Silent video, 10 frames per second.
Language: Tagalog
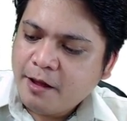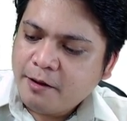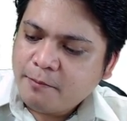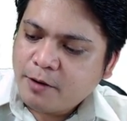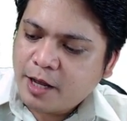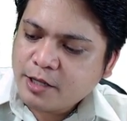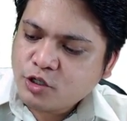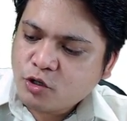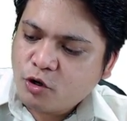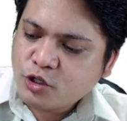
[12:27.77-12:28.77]
plus
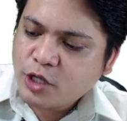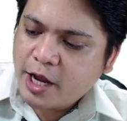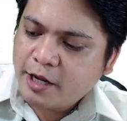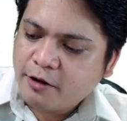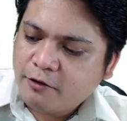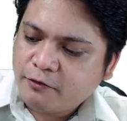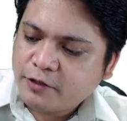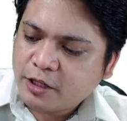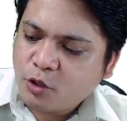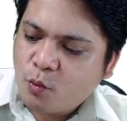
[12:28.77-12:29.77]
cosine of
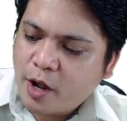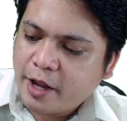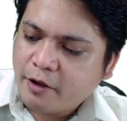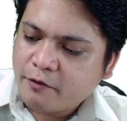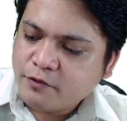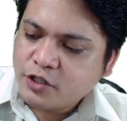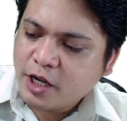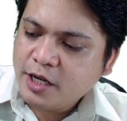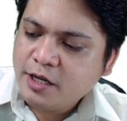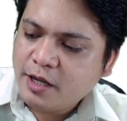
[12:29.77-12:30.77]
theta y of
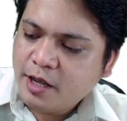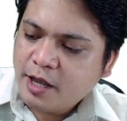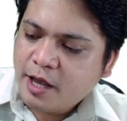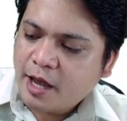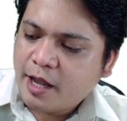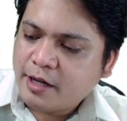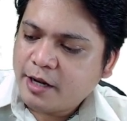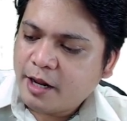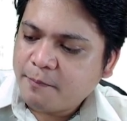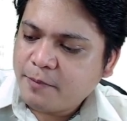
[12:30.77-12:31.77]
j and
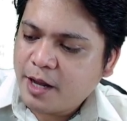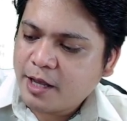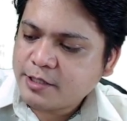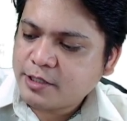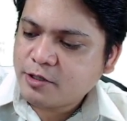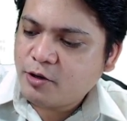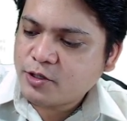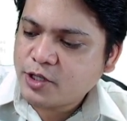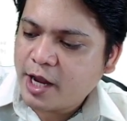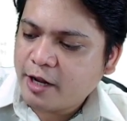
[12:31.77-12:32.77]
then plus
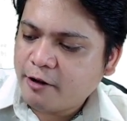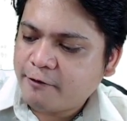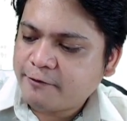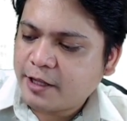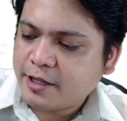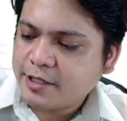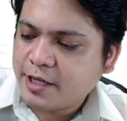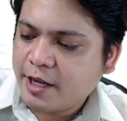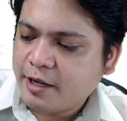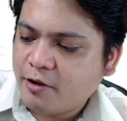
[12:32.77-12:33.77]
cosine of theta
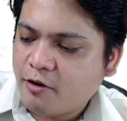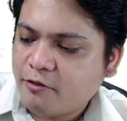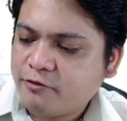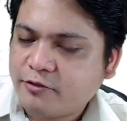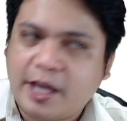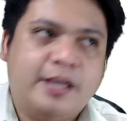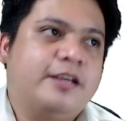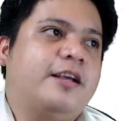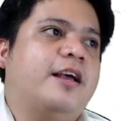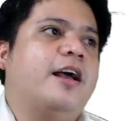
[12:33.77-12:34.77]
z of k.
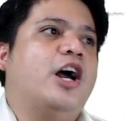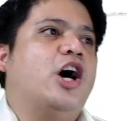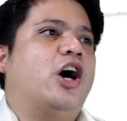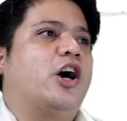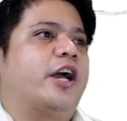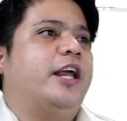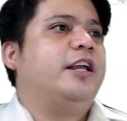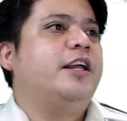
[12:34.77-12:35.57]
Okay?